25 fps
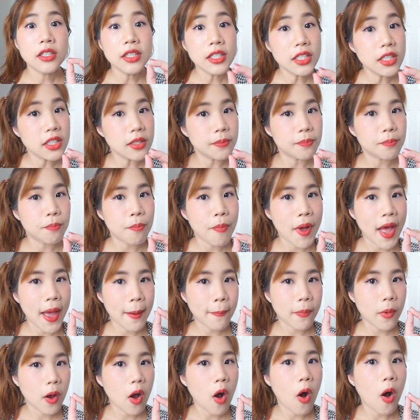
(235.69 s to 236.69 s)
หนึบแบ
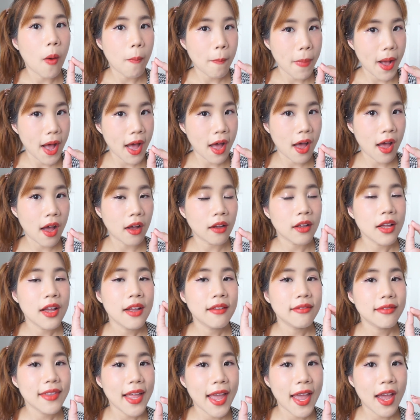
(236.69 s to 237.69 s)
บเกาะปาก
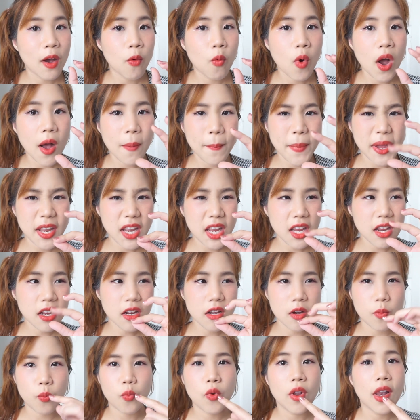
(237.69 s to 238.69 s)
แต่ว่าไม่ได้ห
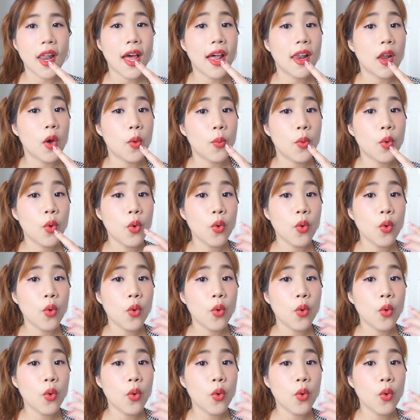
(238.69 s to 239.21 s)
นึบเวลาเรา